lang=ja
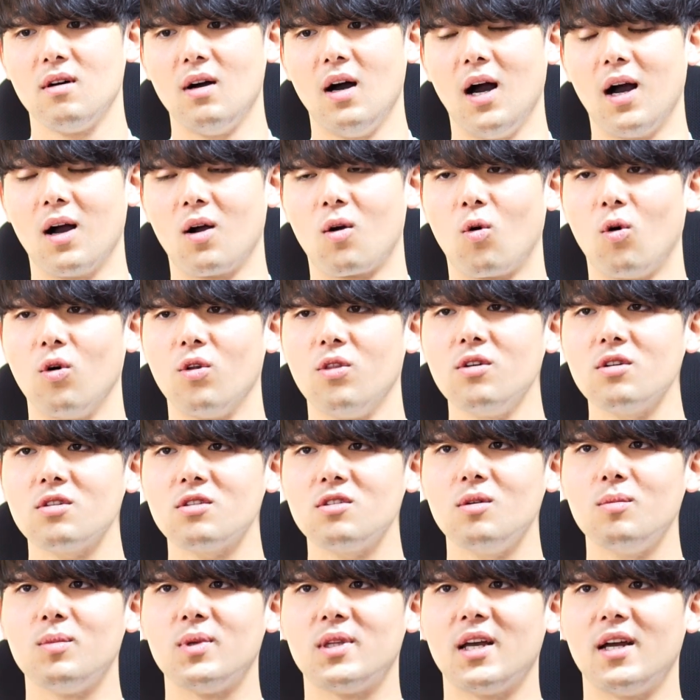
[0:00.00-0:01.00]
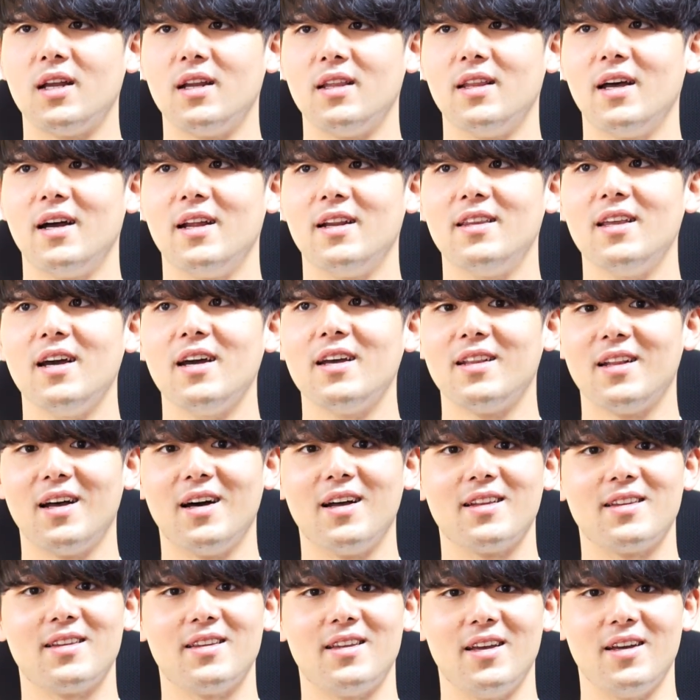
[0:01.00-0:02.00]
あこの人みたいになりたい
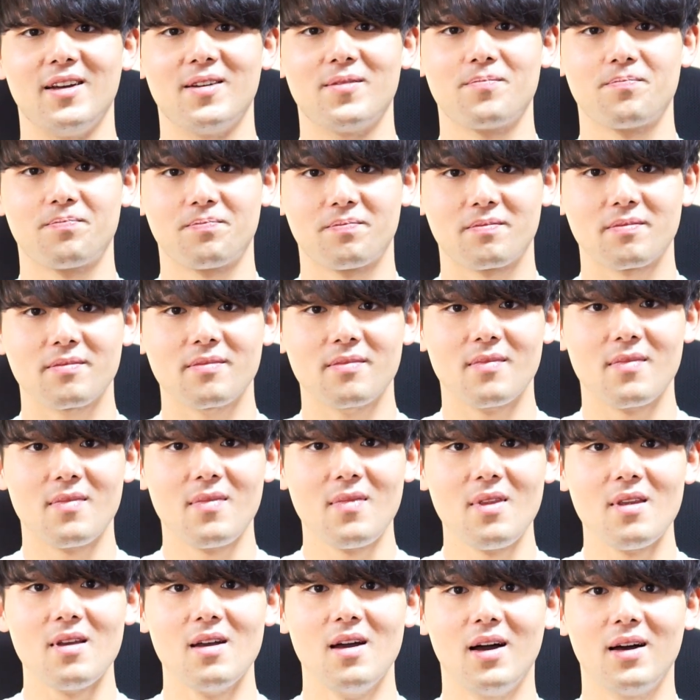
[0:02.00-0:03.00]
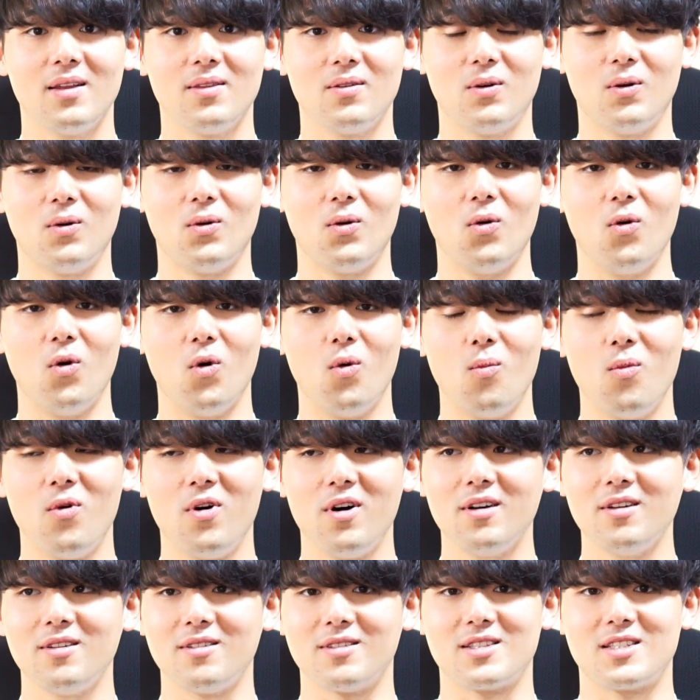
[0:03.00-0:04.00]
なってあの
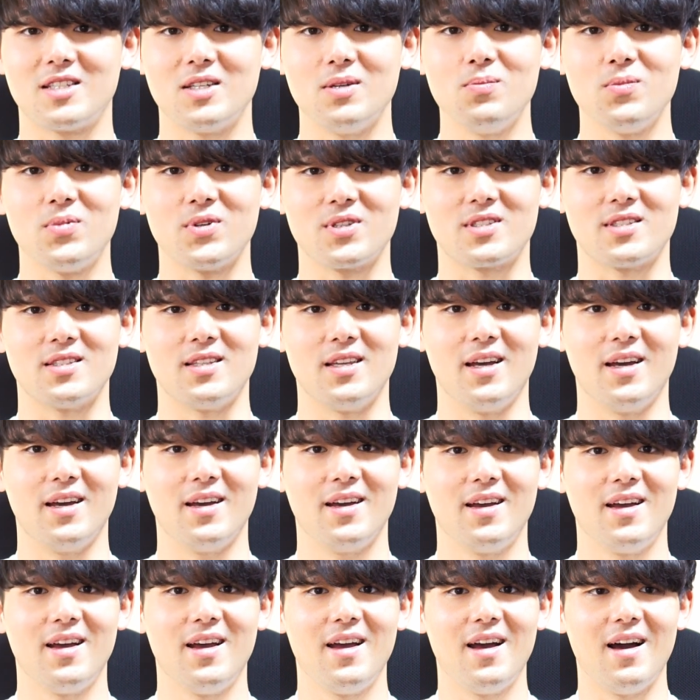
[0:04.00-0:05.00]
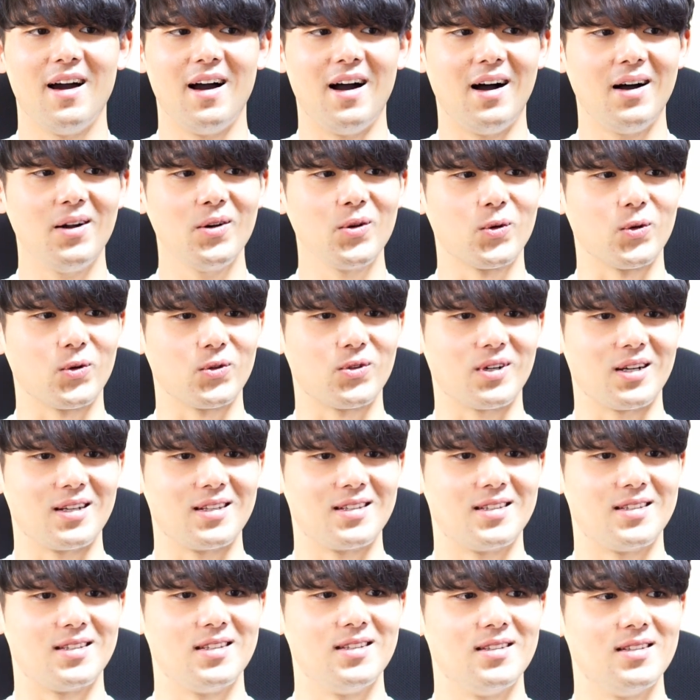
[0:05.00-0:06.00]
思える人物であることが
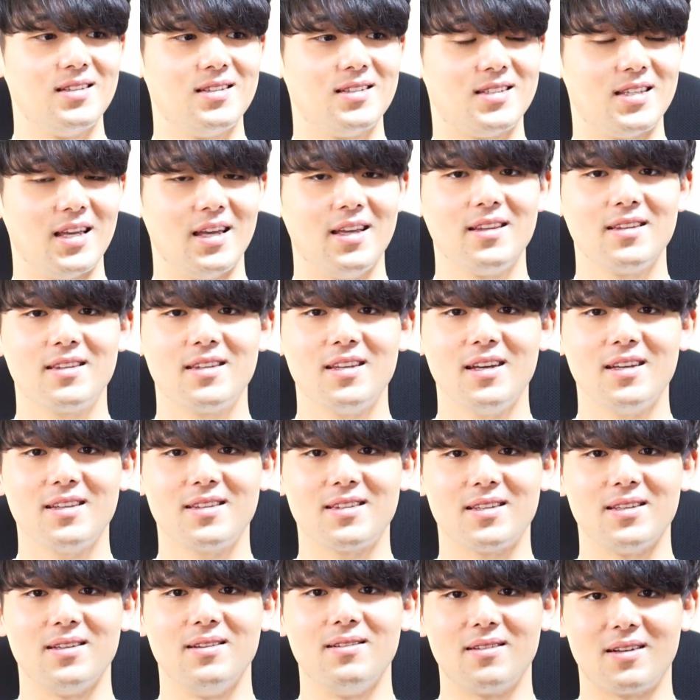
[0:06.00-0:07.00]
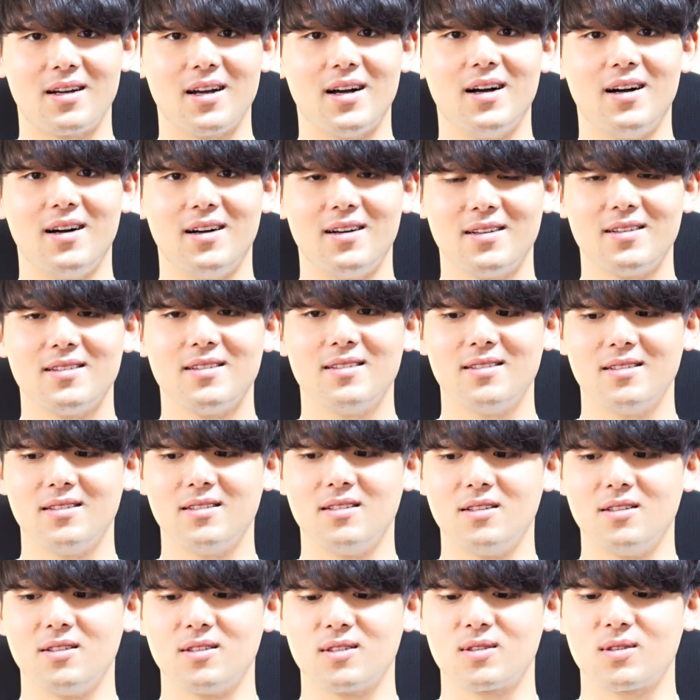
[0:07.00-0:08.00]
前提っていうか、
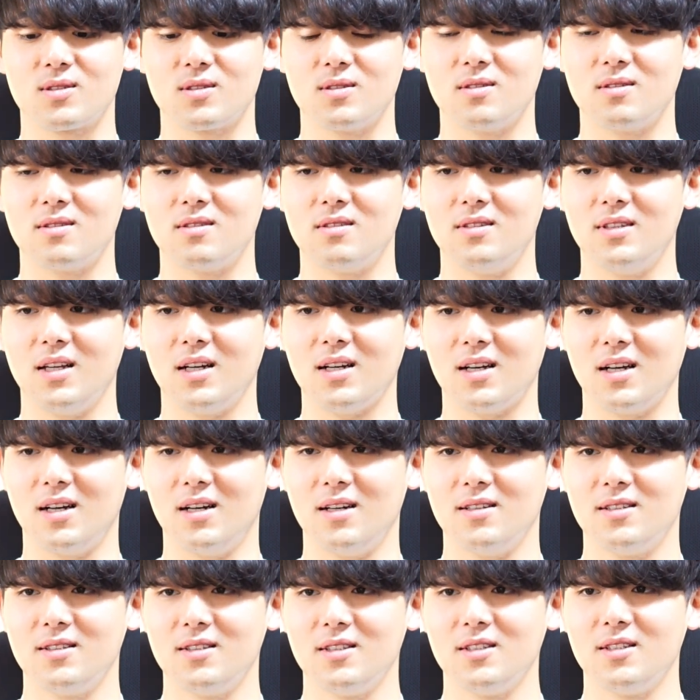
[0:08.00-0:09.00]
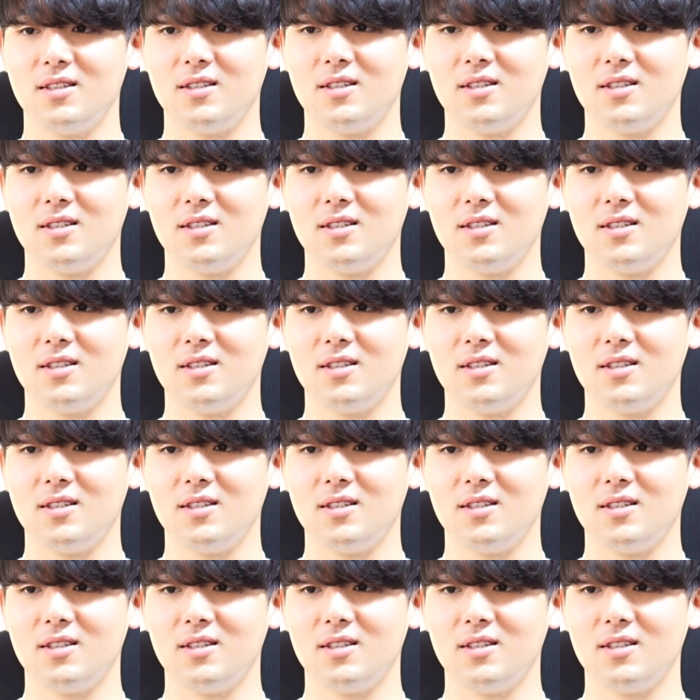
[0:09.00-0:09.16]
うん、なんか